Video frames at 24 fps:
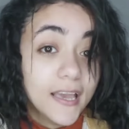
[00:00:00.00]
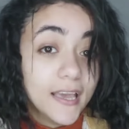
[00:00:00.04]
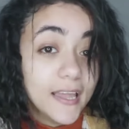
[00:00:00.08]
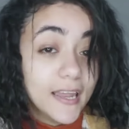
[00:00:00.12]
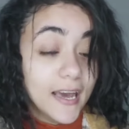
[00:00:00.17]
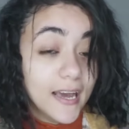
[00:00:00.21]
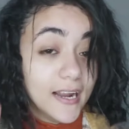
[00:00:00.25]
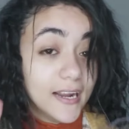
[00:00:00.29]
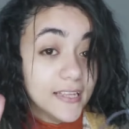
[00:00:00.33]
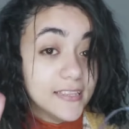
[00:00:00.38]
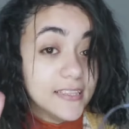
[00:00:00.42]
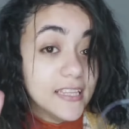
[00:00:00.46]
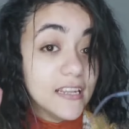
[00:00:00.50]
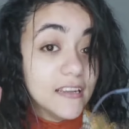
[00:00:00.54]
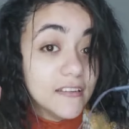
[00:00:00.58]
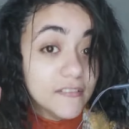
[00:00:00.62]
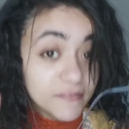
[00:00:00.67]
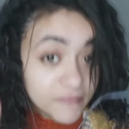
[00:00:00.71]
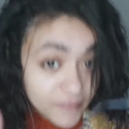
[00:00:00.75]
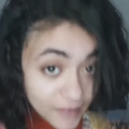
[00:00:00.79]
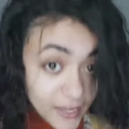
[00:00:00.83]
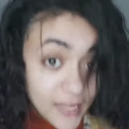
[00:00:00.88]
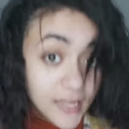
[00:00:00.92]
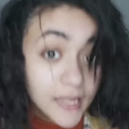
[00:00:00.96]
الحاجات اللي
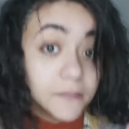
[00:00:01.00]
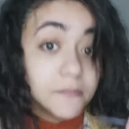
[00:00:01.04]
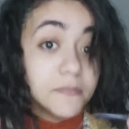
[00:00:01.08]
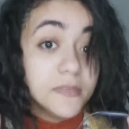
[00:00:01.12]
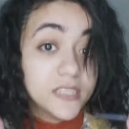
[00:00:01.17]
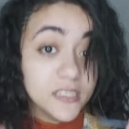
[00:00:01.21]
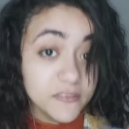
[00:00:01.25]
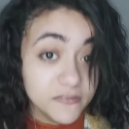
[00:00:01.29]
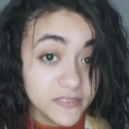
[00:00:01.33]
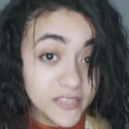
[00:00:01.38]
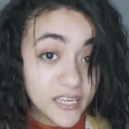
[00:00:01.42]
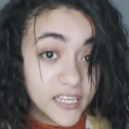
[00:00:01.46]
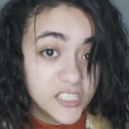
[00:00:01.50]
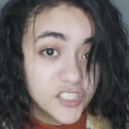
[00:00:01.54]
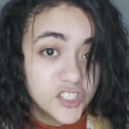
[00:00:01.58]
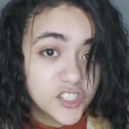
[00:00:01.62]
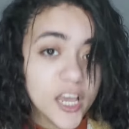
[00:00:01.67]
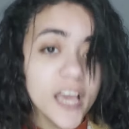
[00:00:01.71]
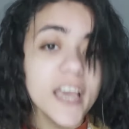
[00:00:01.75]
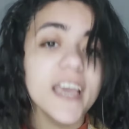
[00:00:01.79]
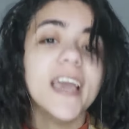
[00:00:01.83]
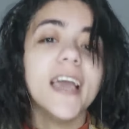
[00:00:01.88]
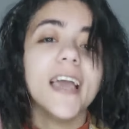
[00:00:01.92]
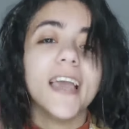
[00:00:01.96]
فعلا بتفتح
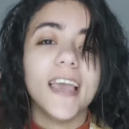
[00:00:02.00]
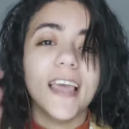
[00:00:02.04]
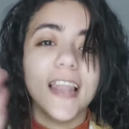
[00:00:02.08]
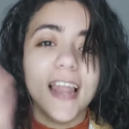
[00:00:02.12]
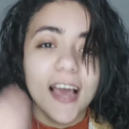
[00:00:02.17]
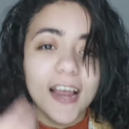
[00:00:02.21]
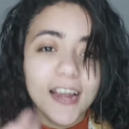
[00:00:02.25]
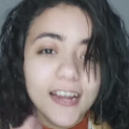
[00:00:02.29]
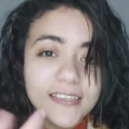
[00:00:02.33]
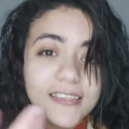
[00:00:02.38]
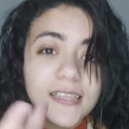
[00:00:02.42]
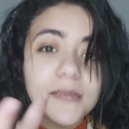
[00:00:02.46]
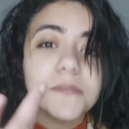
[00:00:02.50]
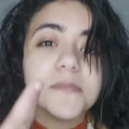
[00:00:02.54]
الشهية هي الحاجات